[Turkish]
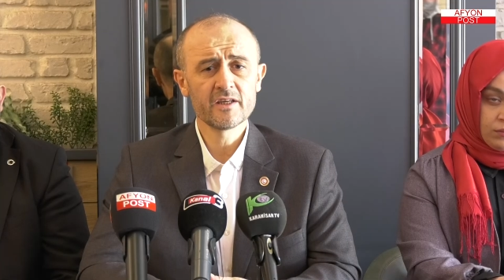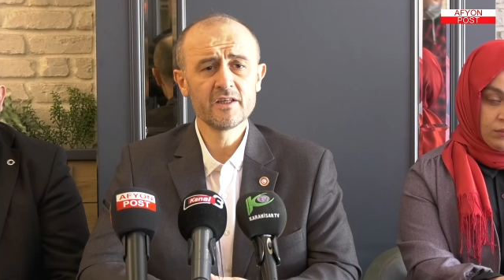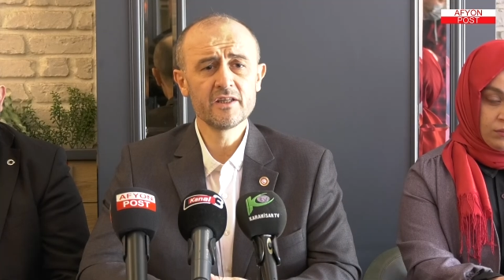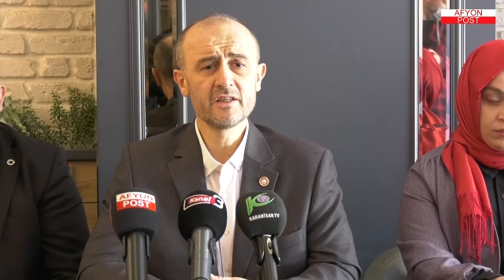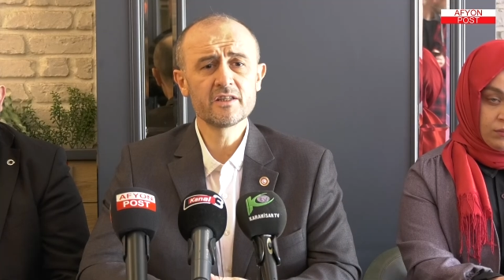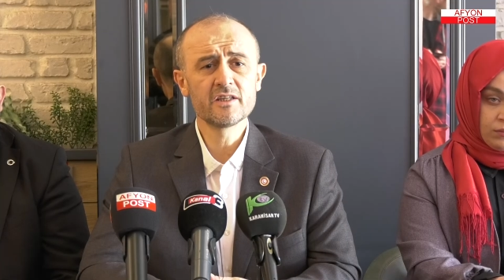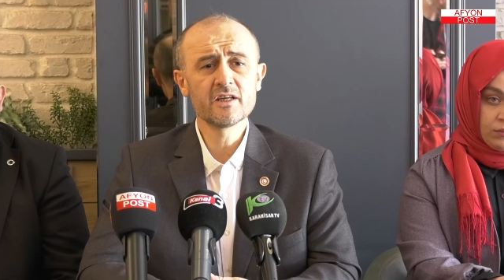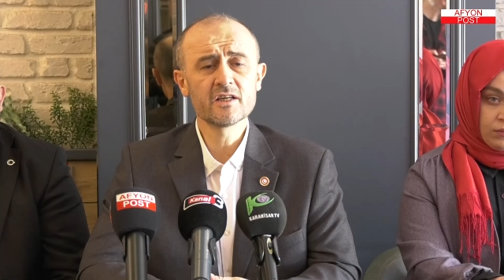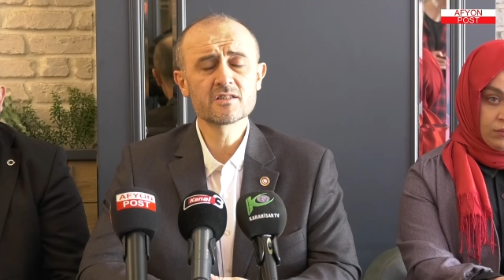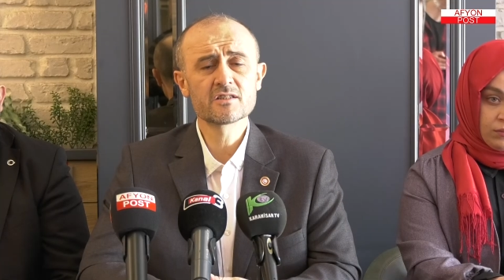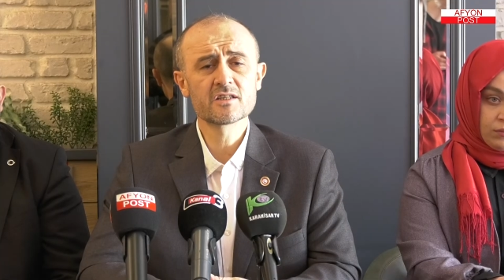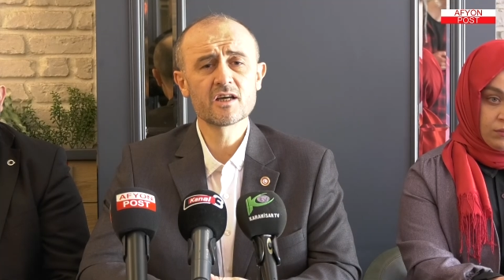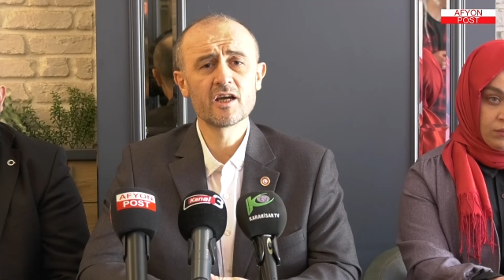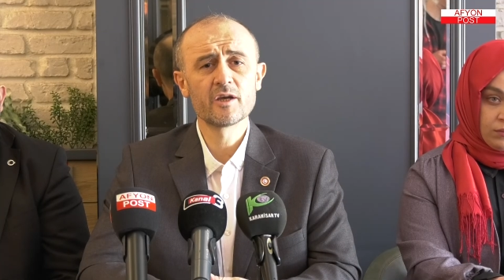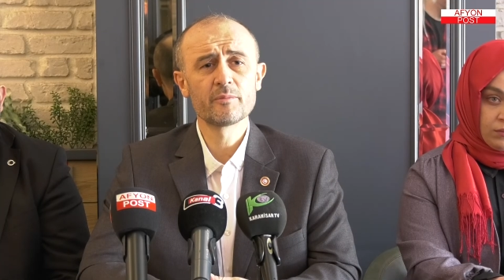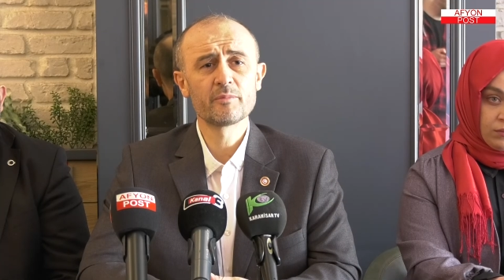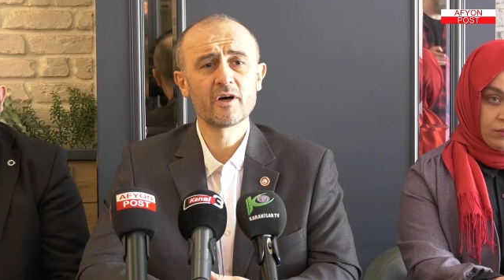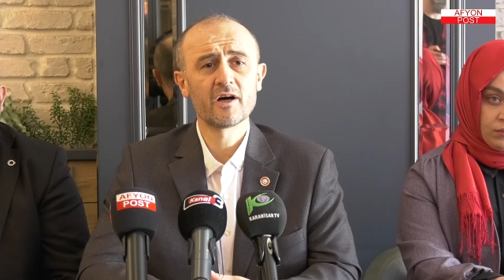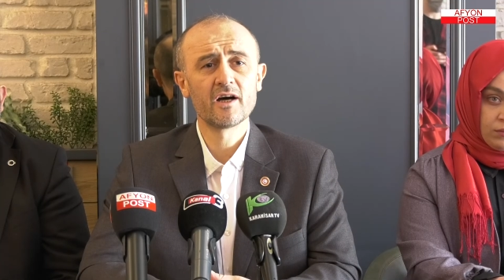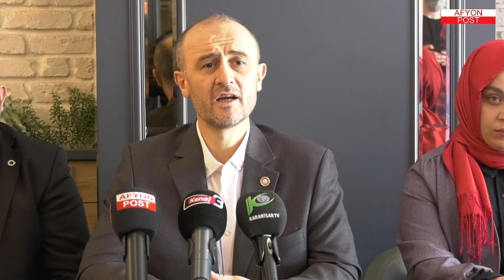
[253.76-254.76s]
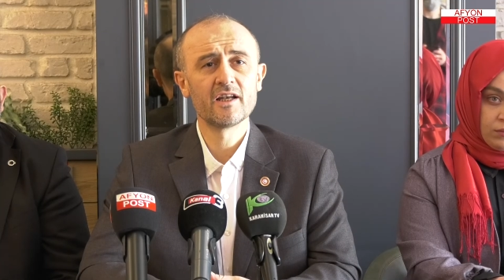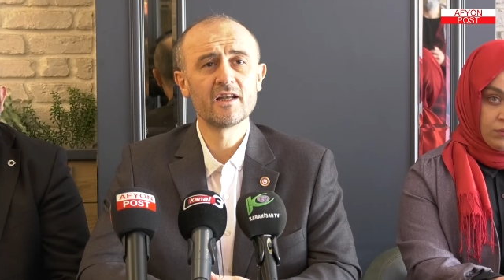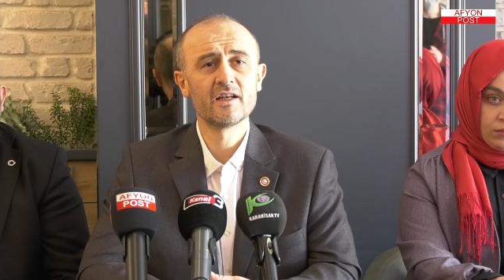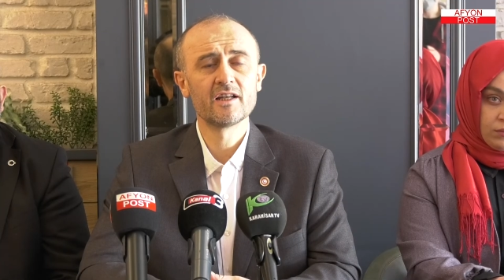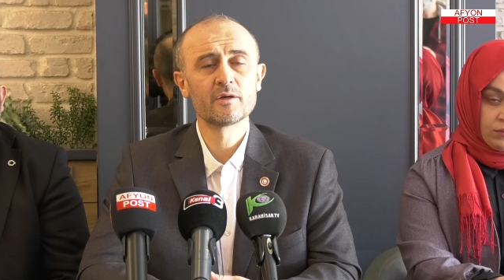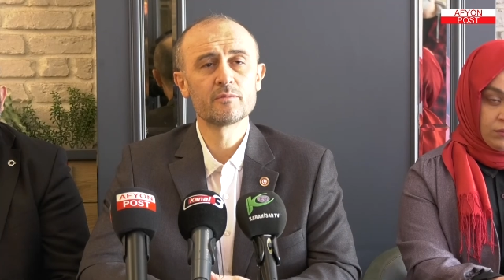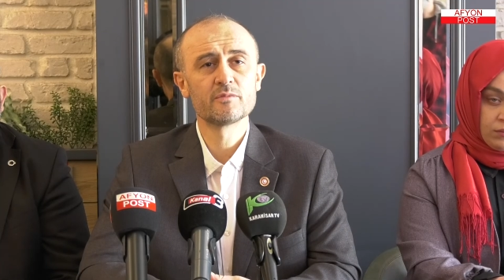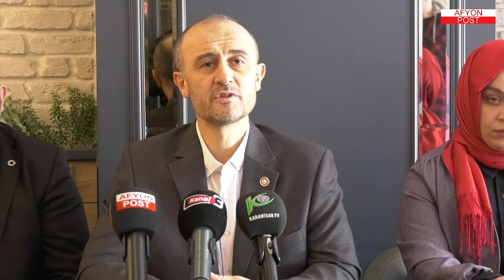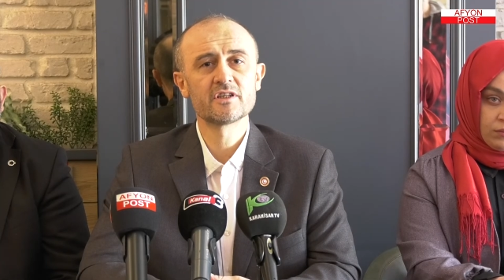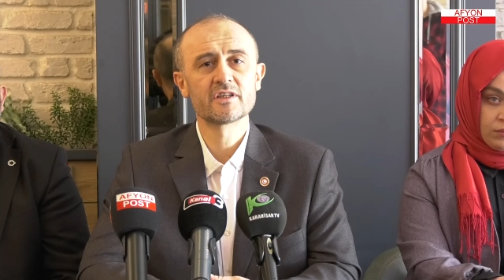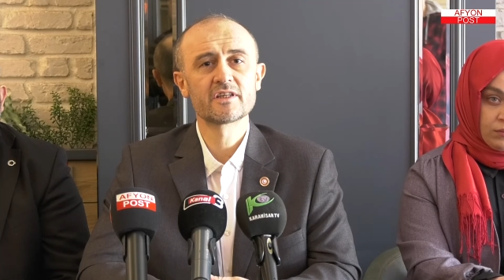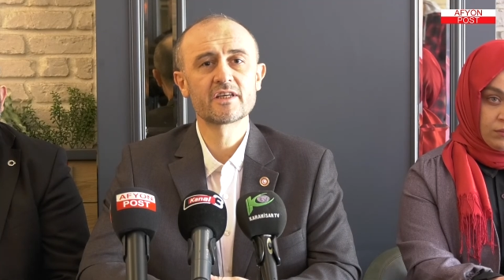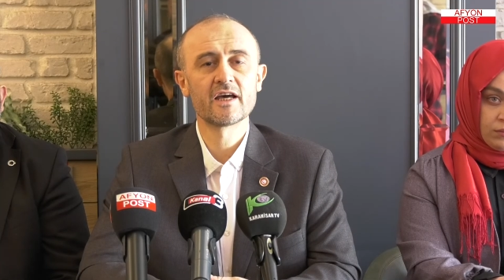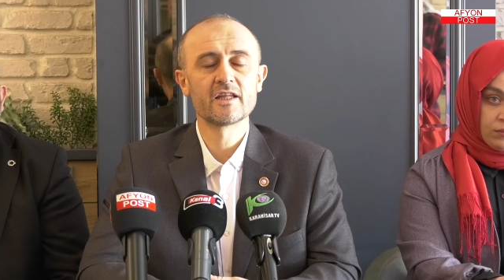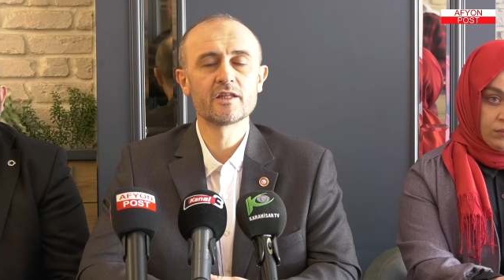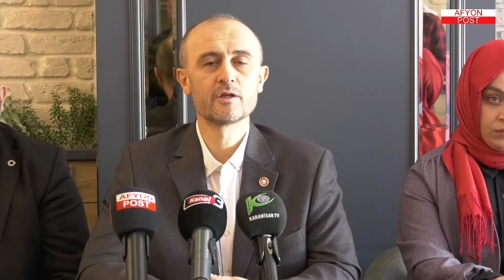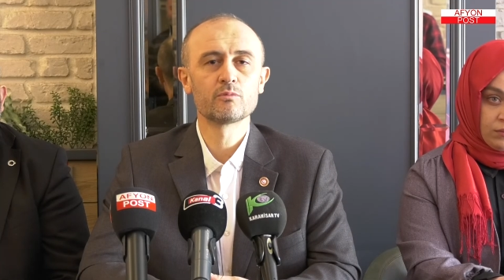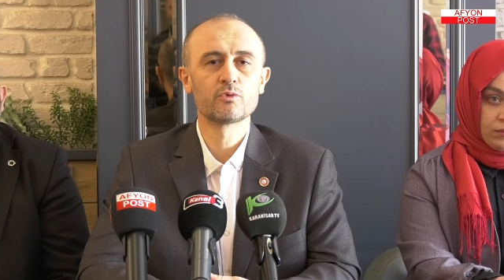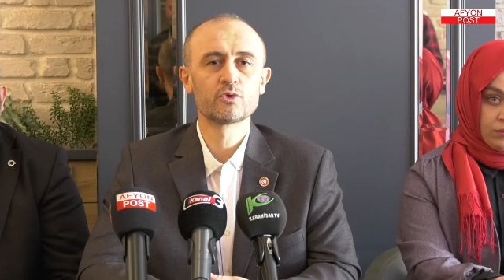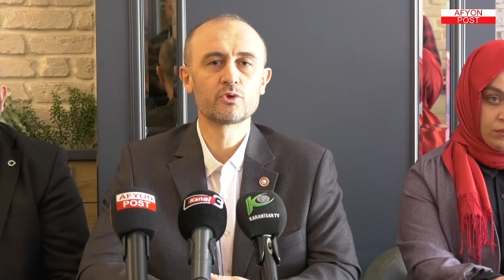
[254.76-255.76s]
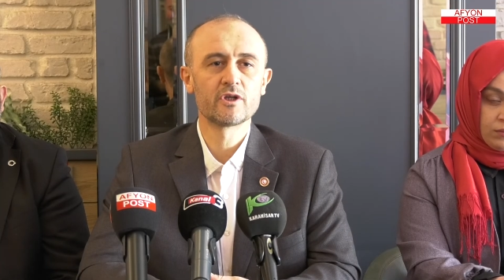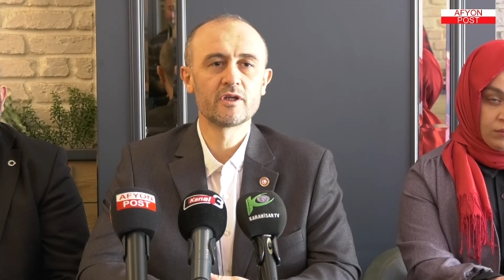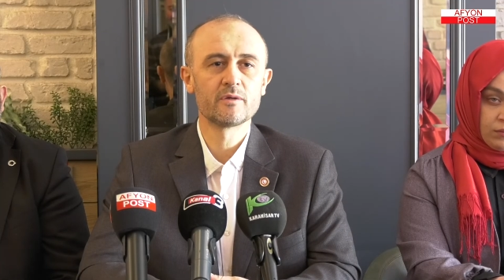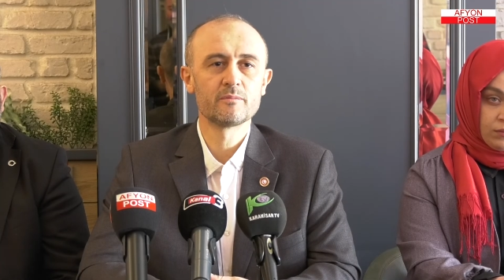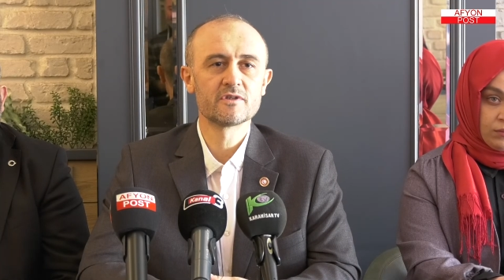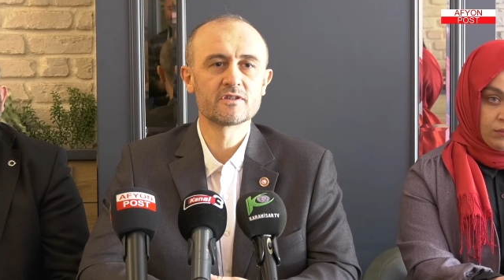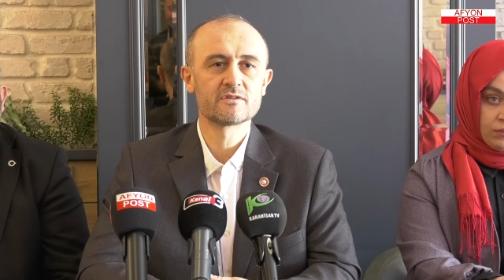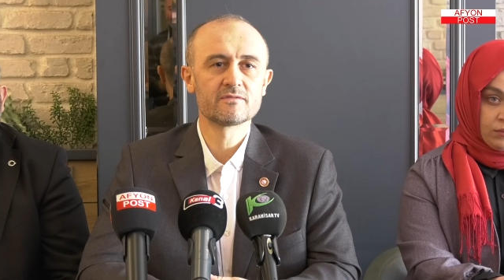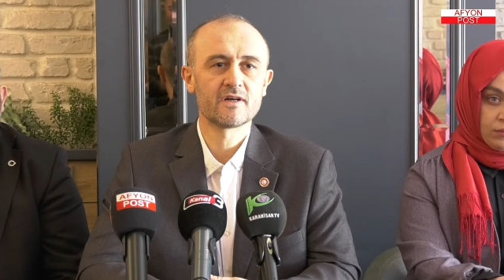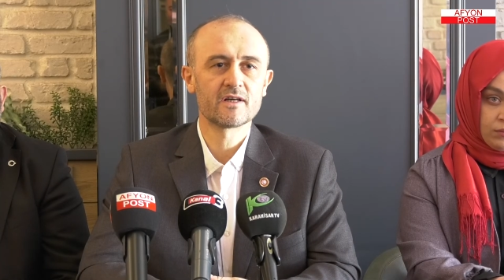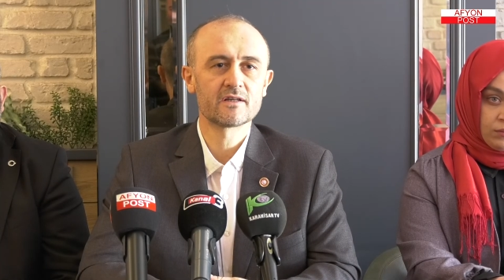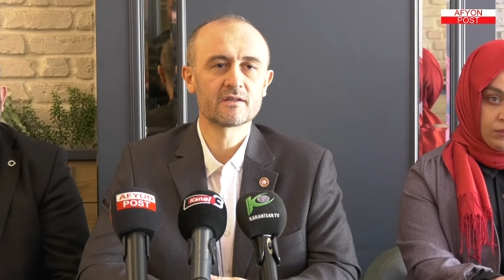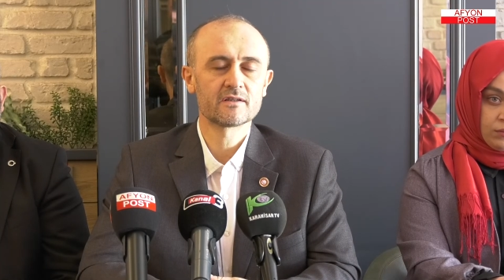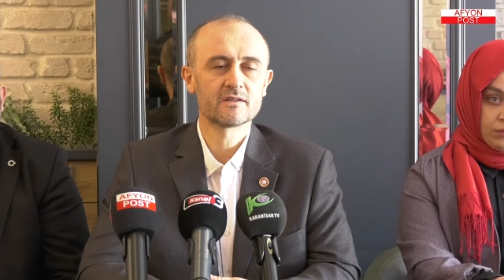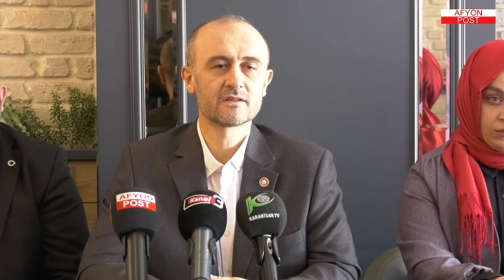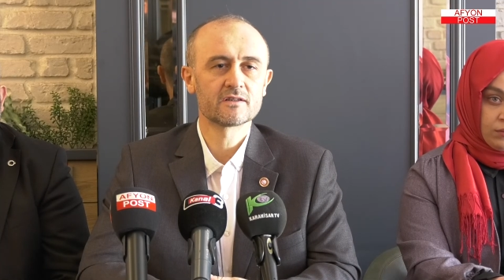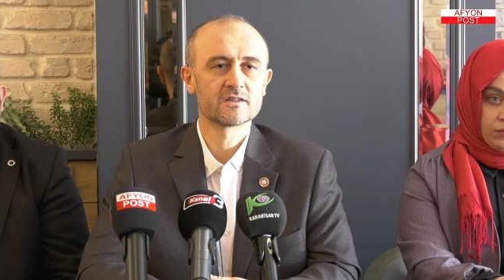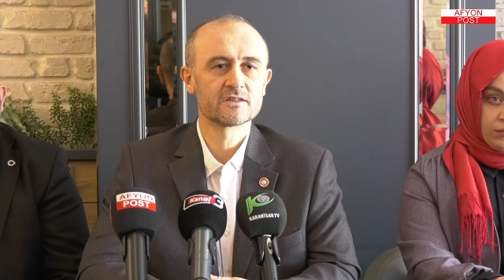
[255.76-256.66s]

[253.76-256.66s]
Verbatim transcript: İhtiyaç sahibi ailelerimizi kendi butiğimiz var.